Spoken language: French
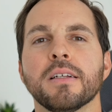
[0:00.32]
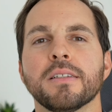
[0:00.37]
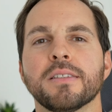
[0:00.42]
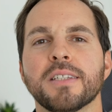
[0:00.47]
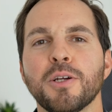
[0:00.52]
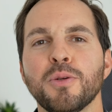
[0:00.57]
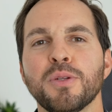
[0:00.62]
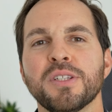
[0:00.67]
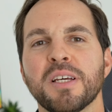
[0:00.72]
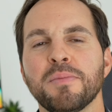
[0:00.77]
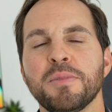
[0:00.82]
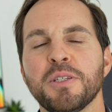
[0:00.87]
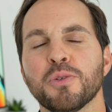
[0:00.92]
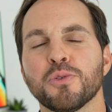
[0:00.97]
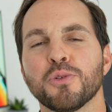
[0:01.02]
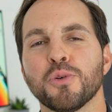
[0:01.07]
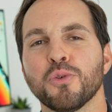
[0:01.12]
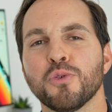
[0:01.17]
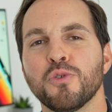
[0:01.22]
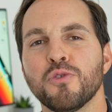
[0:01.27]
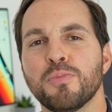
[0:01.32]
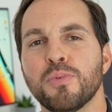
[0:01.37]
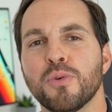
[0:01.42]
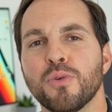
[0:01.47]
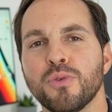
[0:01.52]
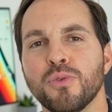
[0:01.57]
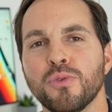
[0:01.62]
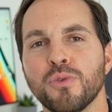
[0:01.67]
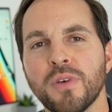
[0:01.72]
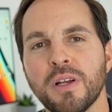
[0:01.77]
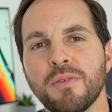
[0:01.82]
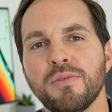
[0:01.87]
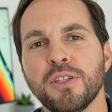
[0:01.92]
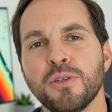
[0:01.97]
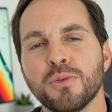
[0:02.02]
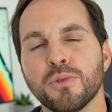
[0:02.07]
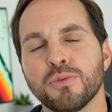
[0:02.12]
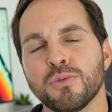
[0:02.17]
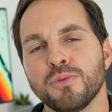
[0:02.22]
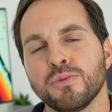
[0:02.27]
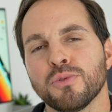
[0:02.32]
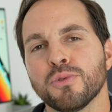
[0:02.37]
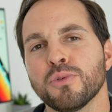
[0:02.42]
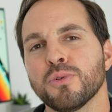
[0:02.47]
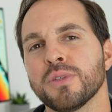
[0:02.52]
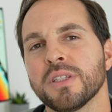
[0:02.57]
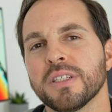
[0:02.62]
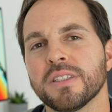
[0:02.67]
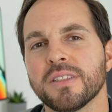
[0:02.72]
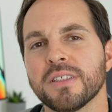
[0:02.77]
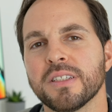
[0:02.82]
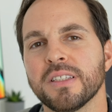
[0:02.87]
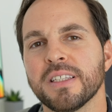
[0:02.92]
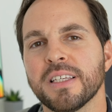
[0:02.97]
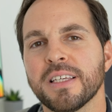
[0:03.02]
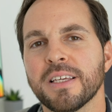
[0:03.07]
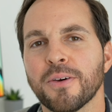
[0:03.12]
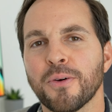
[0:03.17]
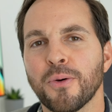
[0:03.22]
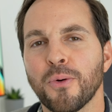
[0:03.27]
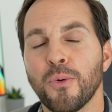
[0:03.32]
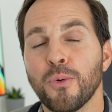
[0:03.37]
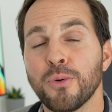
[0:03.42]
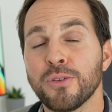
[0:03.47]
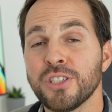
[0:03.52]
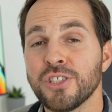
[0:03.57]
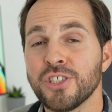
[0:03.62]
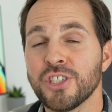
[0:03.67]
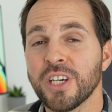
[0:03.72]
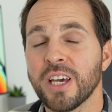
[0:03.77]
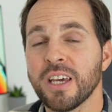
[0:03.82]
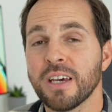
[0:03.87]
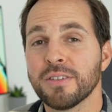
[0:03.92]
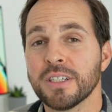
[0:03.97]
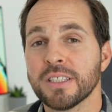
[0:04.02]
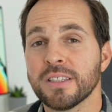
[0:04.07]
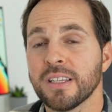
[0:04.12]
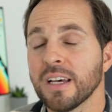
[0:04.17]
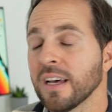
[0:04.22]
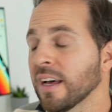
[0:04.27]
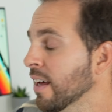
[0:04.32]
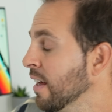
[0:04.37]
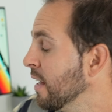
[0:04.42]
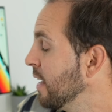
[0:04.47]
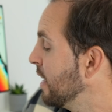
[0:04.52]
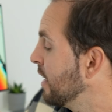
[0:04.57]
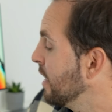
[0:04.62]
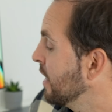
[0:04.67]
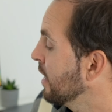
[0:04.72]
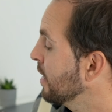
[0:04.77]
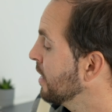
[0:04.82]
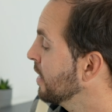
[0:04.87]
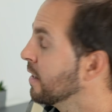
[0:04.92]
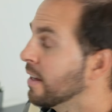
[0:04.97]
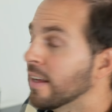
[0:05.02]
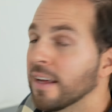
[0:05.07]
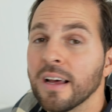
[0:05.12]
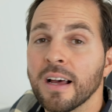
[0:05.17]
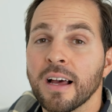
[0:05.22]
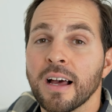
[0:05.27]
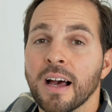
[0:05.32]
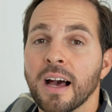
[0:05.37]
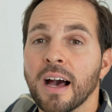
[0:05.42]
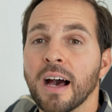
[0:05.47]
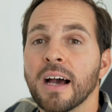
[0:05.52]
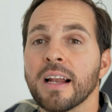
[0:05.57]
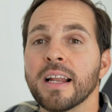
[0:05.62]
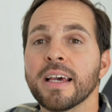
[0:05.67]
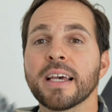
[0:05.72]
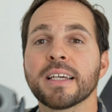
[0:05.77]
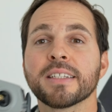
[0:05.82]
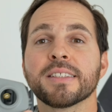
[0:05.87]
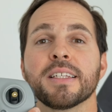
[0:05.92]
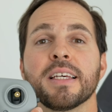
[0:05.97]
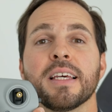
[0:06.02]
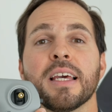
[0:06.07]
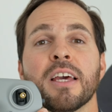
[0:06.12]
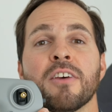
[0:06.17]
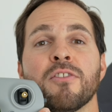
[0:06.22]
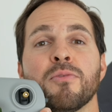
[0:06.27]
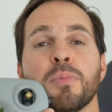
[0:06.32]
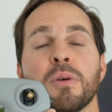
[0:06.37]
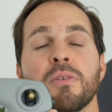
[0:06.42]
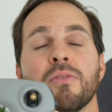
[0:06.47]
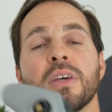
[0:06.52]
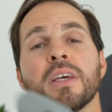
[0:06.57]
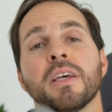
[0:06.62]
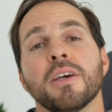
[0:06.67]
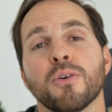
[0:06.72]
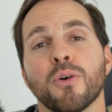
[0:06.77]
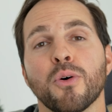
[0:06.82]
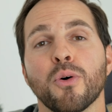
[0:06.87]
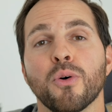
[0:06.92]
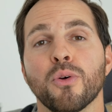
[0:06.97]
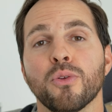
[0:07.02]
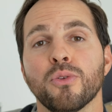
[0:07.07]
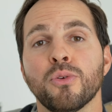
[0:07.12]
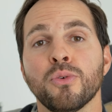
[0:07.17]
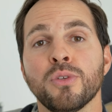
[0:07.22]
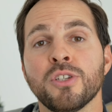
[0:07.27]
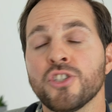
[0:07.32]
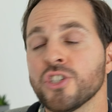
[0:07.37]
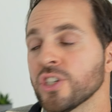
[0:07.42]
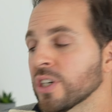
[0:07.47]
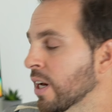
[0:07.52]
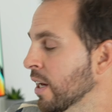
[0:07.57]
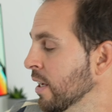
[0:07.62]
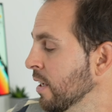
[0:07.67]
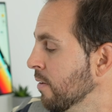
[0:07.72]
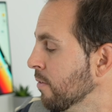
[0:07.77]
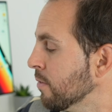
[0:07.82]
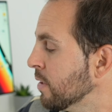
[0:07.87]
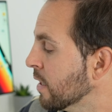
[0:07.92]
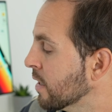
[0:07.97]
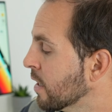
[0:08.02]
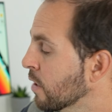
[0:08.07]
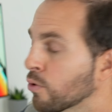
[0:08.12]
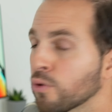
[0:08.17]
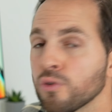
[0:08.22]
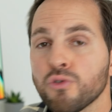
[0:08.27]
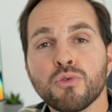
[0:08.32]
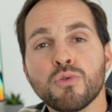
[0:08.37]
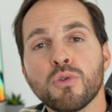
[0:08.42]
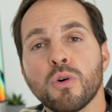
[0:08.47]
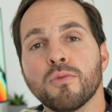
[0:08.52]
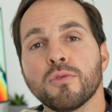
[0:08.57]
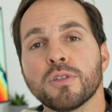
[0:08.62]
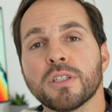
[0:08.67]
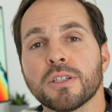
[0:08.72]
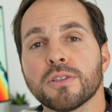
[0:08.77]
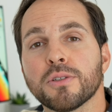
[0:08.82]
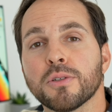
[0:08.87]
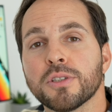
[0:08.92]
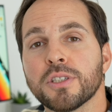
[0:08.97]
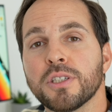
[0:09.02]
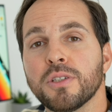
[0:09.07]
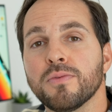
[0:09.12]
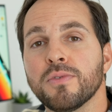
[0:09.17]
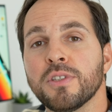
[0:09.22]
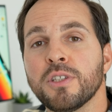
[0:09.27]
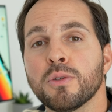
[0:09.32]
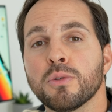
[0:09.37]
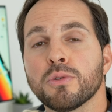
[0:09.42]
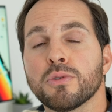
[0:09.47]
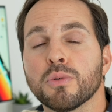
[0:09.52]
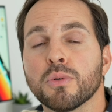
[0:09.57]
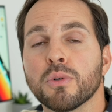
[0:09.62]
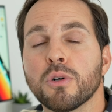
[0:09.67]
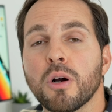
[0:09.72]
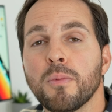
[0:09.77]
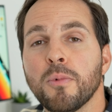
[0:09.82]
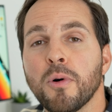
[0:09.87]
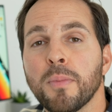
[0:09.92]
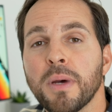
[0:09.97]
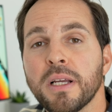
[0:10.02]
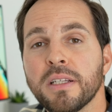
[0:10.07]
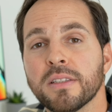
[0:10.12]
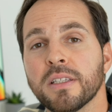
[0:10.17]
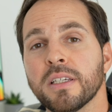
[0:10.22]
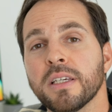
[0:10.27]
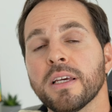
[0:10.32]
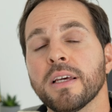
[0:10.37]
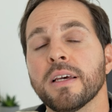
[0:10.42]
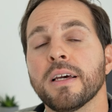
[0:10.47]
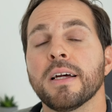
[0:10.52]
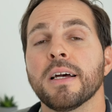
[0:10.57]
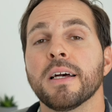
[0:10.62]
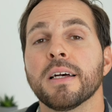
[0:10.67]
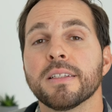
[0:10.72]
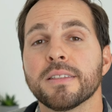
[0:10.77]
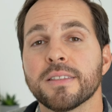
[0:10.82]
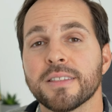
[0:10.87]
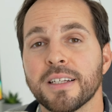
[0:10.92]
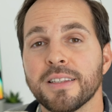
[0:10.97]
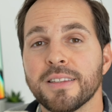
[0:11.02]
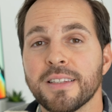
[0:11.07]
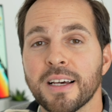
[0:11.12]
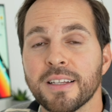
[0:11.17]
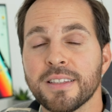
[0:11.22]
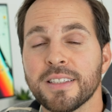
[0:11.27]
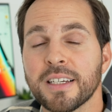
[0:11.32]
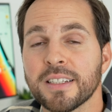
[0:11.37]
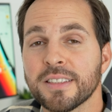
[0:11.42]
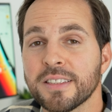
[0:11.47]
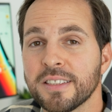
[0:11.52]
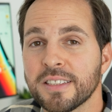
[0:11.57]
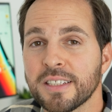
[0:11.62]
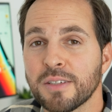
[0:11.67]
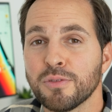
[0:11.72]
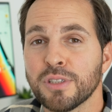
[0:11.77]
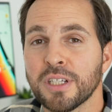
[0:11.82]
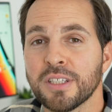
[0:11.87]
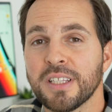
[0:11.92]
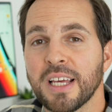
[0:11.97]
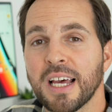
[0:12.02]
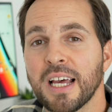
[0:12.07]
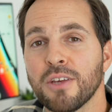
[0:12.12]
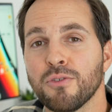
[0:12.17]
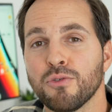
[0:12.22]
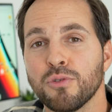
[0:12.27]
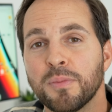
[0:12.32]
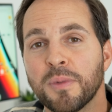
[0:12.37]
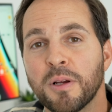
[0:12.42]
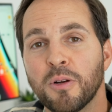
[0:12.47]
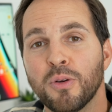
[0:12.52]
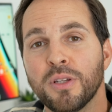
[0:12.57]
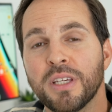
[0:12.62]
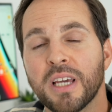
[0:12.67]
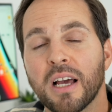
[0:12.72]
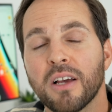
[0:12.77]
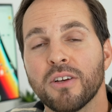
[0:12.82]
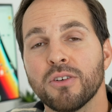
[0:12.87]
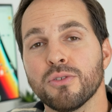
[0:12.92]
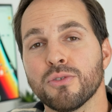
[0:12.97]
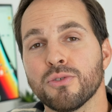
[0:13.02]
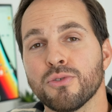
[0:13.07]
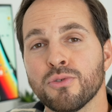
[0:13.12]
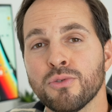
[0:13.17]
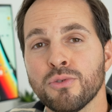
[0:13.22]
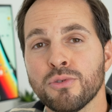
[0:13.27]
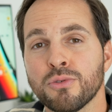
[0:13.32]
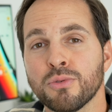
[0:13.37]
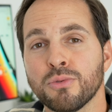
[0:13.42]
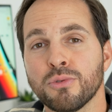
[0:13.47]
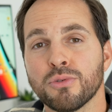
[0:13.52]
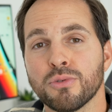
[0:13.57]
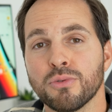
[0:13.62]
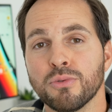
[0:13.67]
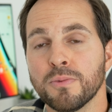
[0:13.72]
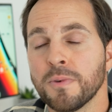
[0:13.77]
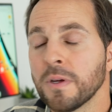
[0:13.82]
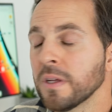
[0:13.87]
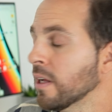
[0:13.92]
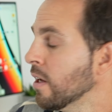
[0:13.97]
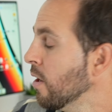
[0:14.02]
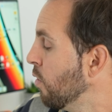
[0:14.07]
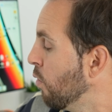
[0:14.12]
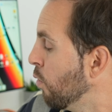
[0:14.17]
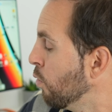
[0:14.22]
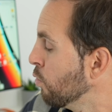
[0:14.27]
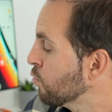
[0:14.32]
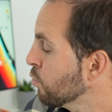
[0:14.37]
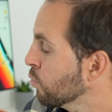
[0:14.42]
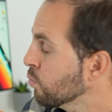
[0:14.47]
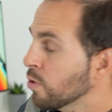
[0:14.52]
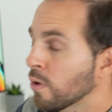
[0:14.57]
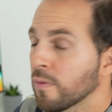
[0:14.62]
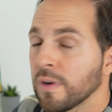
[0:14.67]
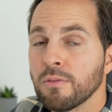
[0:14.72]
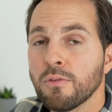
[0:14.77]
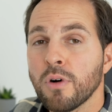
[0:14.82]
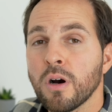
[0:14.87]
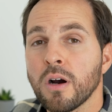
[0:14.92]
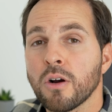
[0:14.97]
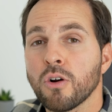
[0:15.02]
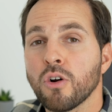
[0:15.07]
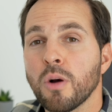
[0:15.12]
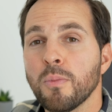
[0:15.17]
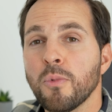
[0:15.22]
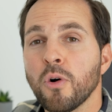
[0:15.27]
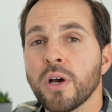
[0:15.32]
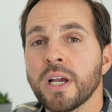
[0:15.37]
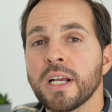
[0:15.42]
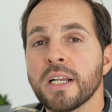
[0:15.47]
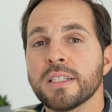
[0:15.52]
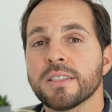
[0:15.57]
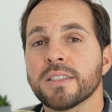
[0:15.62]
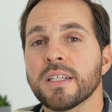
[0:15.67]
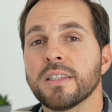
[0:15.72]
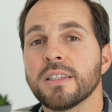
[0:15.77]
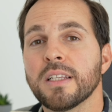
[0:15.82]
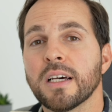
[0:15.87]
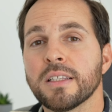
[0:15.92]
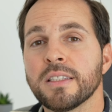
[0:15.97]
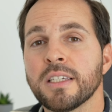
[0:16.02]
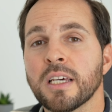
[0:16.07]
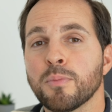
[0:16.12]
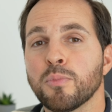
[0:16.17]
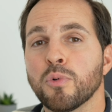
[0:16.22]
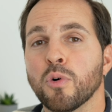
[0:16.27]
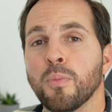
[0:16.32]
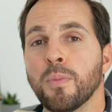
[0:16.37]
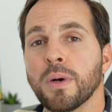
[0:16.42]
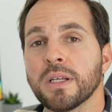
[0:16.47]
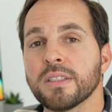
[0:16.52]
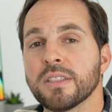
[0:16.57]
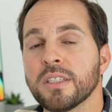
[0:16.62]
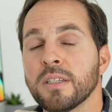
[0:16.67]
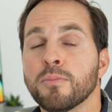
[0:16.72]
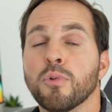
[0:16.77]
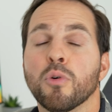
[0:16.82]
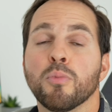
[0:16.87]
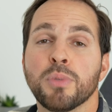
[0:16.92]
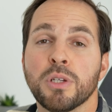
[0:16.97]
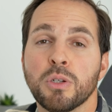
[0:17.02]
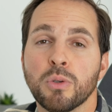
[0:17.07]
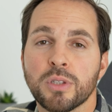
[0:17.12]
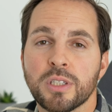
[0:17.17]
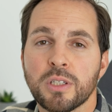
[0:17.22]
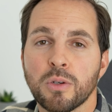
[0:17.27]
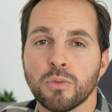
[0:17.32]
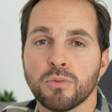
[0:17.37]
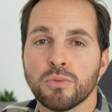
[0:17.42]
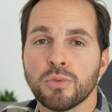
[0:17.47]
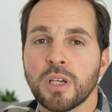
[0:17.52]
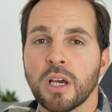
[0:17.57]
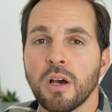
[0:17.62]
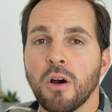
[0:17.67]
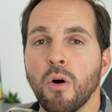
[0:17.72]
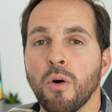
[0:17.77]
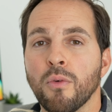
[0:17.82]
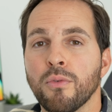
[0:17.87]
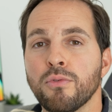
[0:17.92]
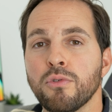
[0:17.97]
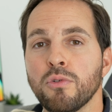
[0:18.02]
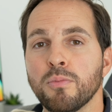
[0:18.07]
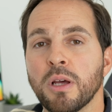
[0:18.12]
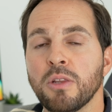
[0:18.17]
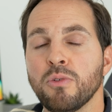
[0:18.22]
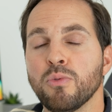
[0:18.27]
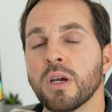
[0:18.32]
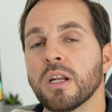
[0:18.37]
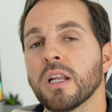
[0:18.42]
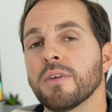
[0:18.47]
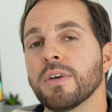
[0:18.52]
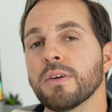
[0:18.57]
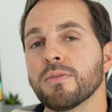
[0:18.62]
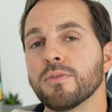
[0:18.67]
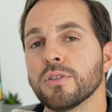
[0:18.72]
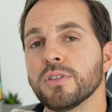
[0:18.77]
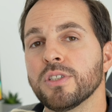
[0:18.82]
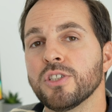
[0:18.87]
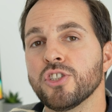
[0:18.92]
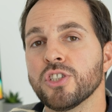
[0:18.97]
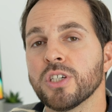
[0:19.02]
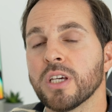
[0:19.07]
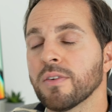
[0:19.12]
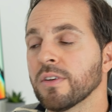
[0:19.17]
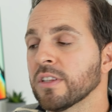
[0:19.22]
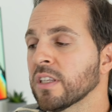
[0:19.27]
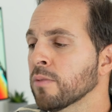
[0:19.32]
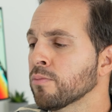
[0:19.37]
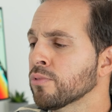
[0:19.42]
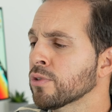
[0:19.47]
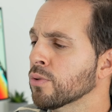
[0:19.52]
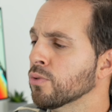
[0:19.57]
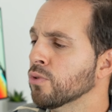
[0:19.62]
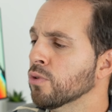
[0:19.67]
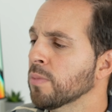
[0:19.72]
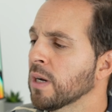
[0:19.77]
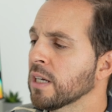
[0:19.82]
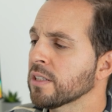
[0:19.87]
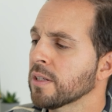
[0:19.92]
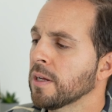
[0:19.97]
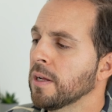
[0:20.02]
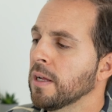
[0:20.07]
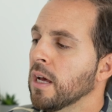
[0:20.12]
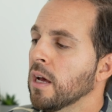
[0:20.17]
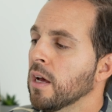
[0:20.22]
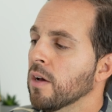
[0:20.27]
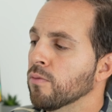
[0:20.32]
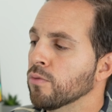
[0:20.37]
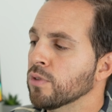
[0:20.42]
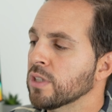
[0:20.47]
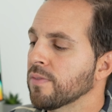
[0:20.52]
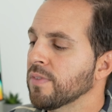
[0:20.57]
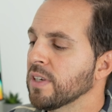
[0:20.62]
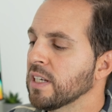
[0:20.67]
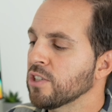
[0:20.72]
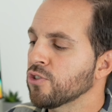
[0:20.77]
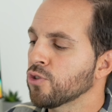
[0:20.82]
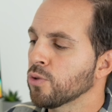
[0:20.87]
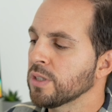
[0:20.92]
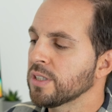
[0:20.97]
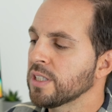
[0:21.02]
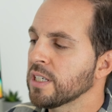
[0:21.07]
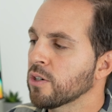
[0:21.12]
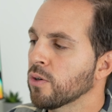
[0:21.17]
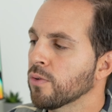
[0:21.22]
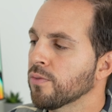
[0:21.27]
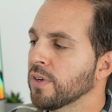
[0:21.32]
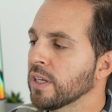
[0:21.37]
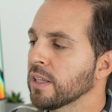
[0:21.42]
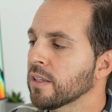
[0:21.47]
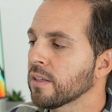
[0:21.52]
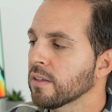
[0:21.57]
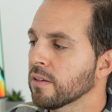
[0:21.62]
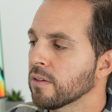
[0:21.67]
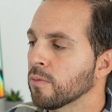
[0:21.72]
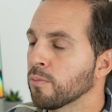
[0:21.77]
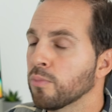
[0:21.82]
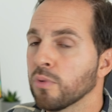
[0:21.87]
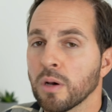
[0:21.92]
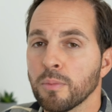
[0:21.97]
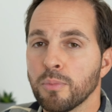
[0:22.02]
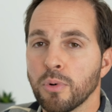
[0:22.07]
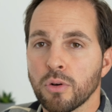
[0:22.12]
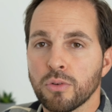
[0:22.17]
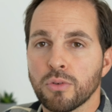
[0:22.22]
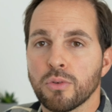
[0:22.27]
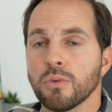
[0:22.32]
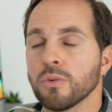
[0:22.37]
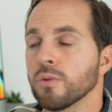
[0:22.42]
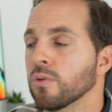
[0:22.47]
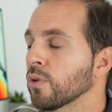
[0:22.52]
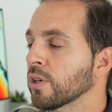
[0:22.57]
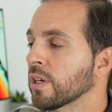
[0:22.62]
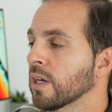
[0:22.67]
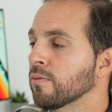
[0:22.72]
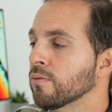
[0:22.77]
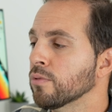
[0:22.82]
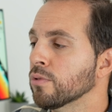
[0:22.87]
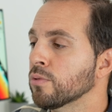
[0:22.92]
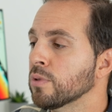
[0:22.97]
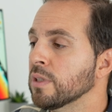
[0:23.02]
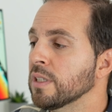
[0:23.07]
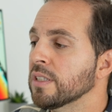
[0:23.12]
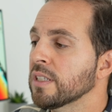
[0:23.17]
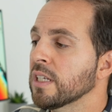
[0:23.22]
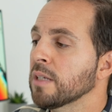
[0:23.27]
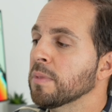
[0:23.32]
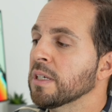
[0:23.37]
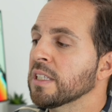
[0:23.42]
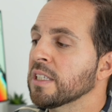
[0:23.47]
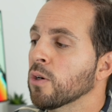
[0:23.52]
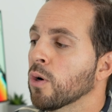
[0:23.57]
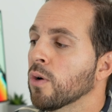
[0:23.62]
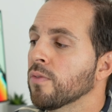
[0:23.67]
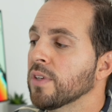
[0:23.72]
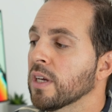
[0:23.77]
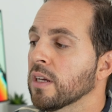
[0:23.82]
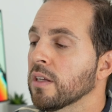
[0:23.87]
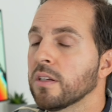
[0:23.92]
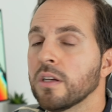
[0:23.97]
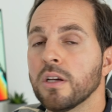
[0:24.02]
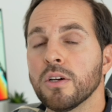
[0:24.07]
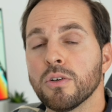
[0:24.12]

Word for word: Salut les amis, on se retrouve pour une nouvelle vidéo tuto destinée euh, au DJI Avatar et à la RC FPV euh, de DJI. Il y a quelques jours, on vous a sorti une vidéo sur comment binder cette dernière. Si ça vous intéresse, je vous mets le lien juste au-dessus. Aujourd'hui, on va voir comment régler cette dernière pour passer, pour piloter en tout cas en full manuel avec votre DJI Avatar, puisque de base, vous avez les joysticks en fait, peu importe euh, lequel vous utilisez, mais qui revient